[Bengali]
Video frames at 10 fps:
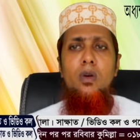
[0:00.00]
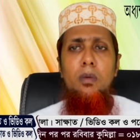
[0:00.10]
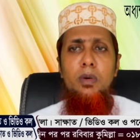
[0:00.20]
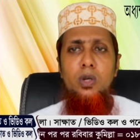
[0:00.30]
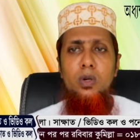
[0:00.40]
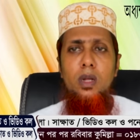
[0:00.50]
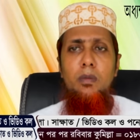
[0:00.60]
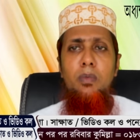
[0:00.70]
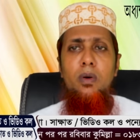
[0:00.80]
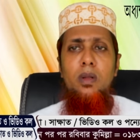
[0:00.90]
গবেষণা
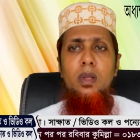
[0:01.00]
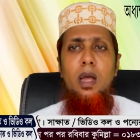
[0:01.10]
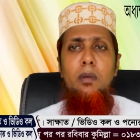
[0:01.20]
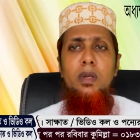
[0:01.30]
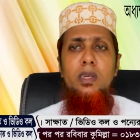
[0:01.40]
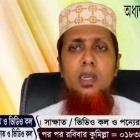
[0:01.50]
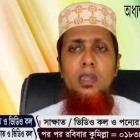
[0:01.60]
শোনার পরে আমি